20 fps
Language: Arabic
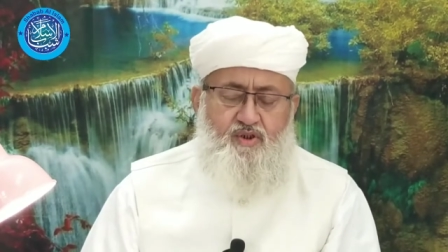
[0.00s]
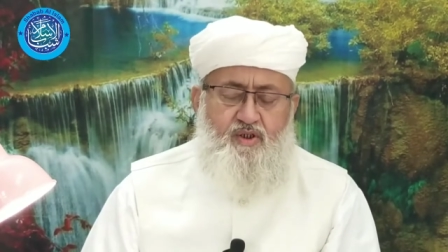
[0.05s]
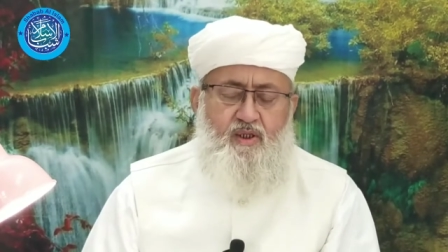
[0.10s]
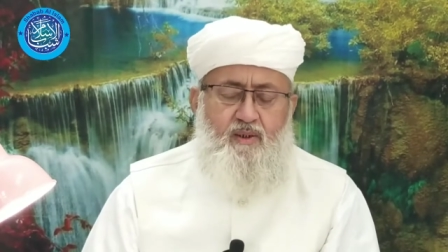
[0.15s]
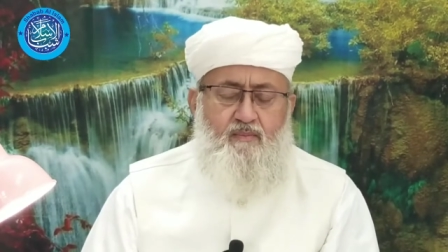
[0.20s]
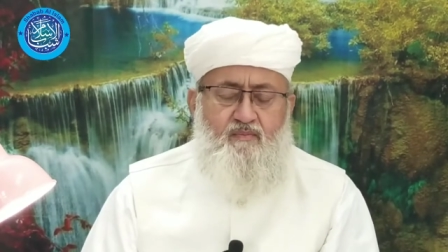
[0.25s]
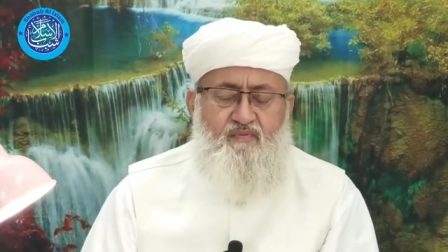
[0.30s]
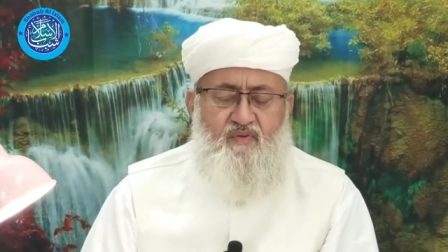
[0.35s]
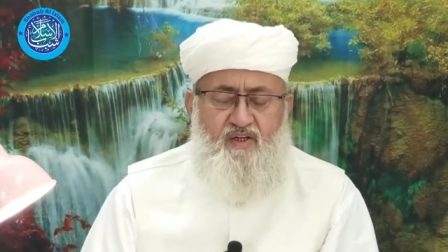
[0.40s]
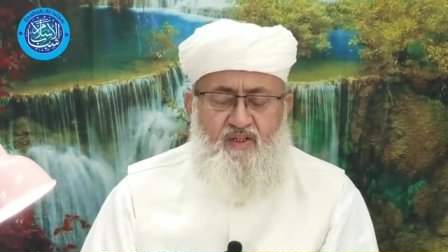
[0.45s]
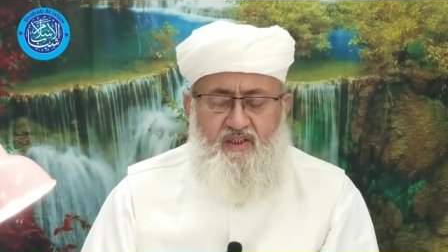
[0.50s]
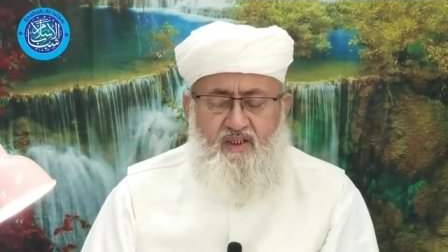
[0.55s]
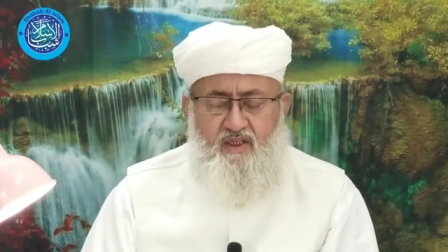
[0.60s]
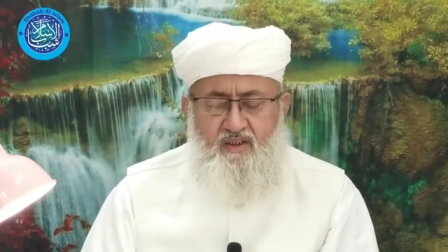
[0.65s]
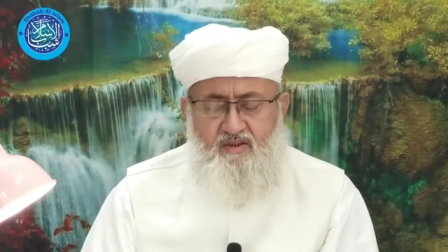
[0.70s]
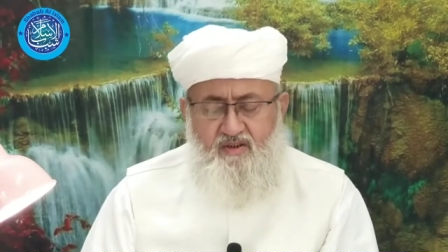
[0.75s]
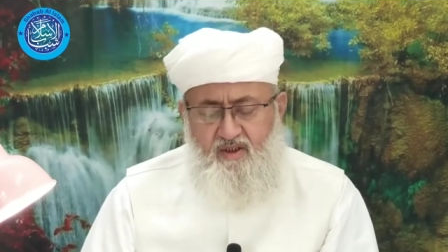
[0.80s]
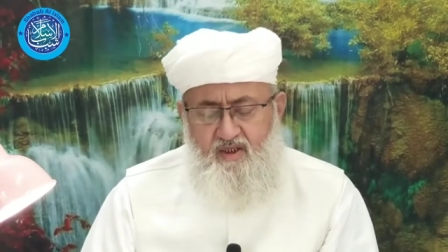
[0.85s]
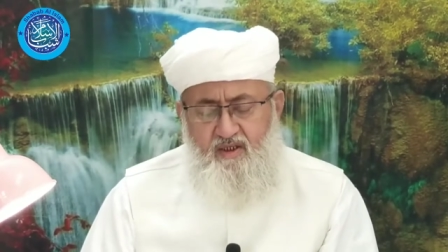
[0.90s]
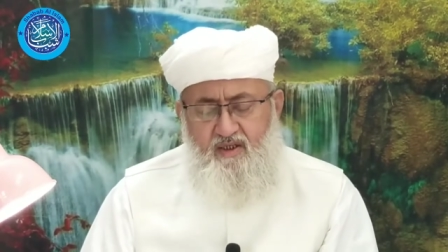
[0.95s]

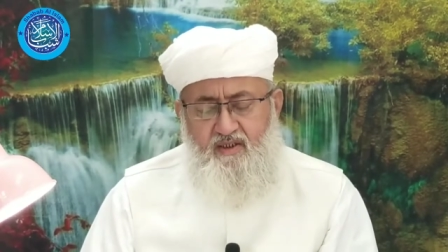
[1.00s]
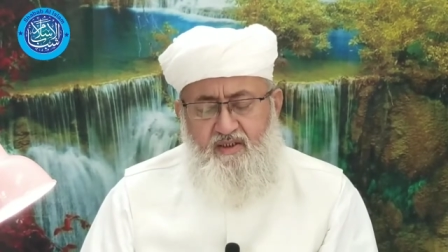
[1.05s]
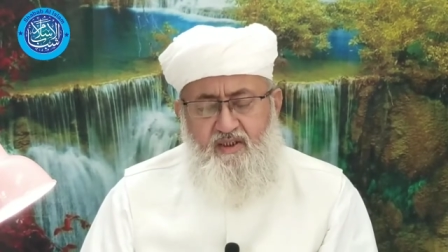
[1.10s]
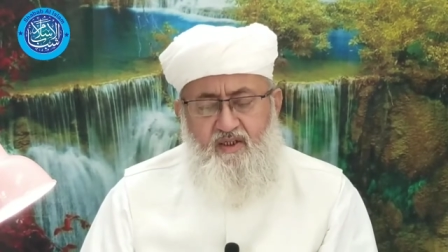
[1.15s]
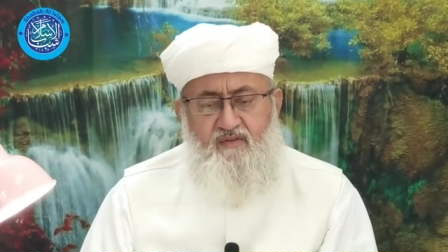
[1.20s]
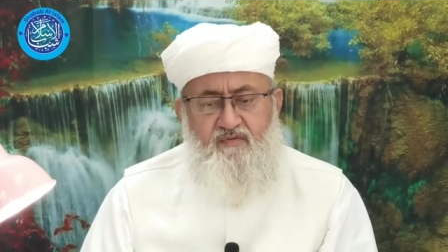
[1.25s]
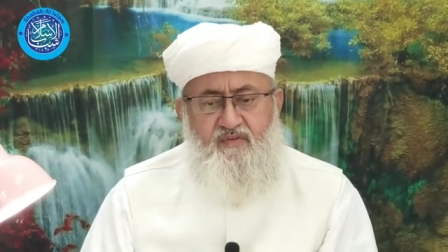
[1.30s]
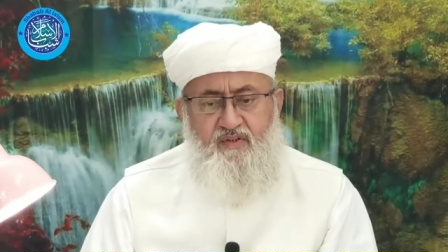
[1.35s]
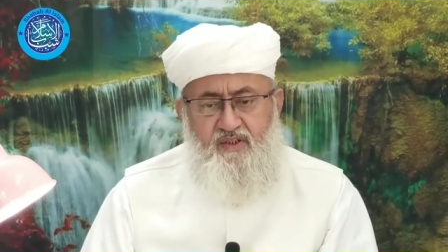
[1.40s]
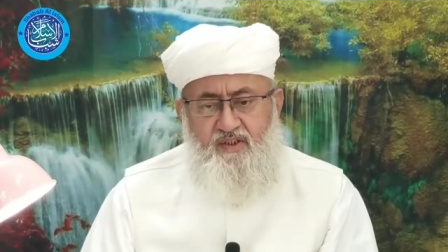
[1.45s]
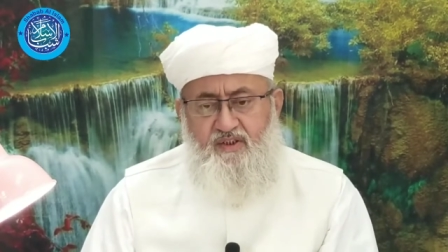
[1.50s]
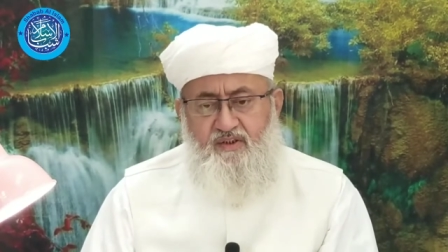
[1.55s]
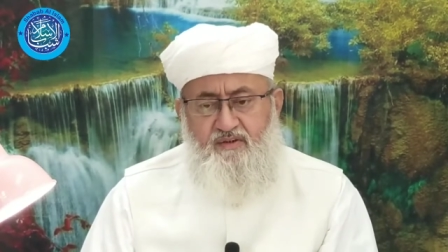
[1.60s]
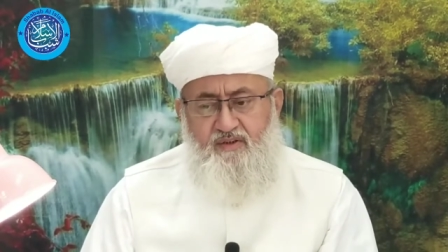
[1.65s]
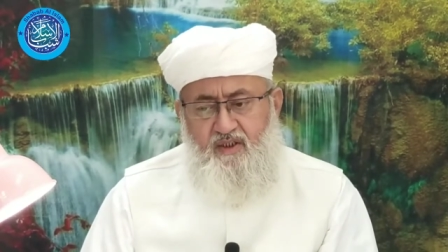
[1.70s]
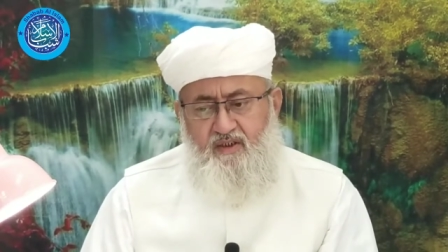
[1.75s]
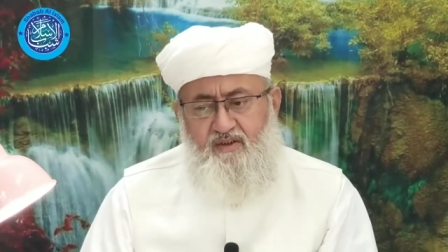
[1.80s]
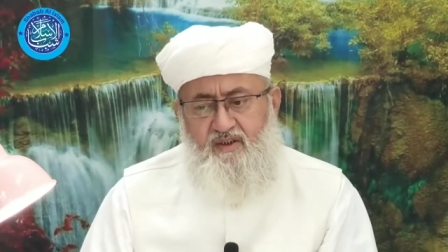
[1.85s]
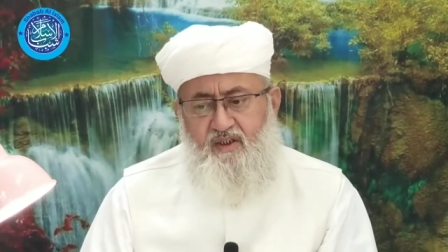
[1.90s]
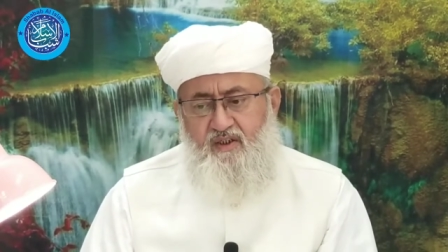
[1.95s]
المسلم فإذا ترك
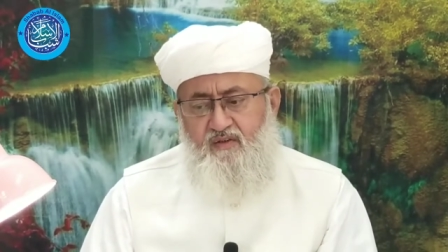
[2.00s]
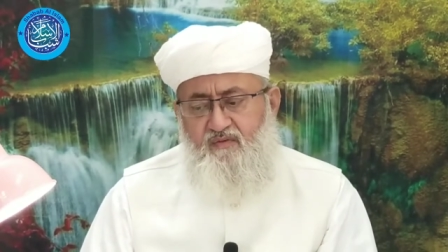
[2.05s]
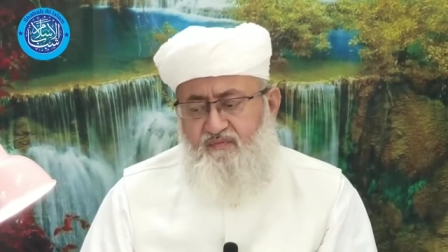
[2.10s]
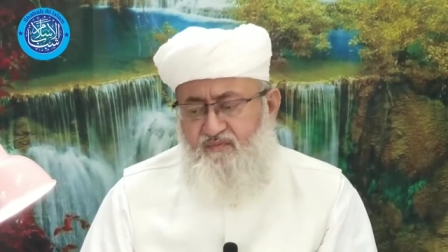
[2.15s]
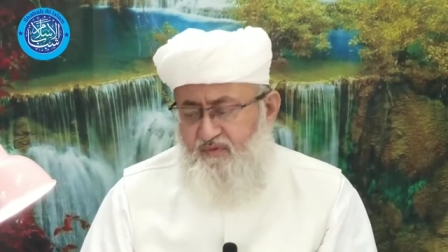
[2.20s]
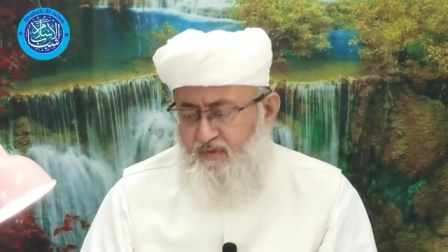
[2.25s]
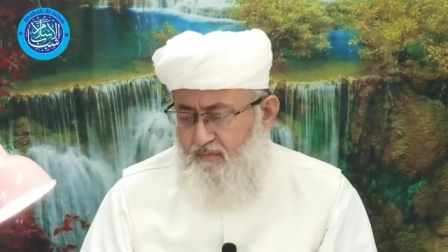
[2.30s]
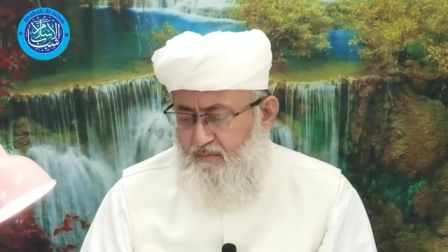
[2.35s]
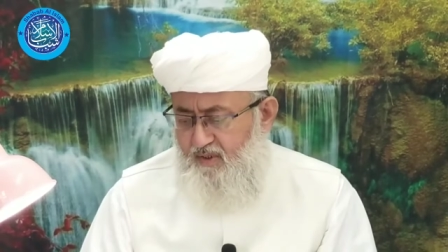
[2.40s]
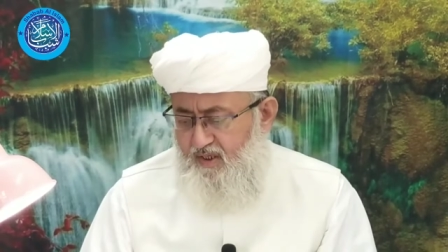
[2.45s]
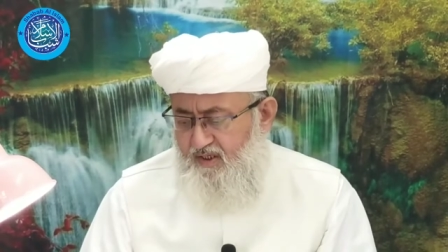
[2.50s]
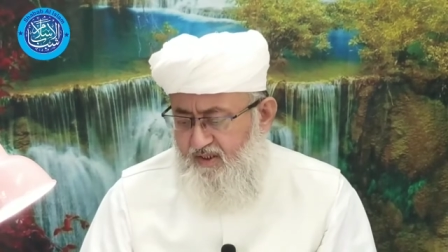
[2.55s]
فريضة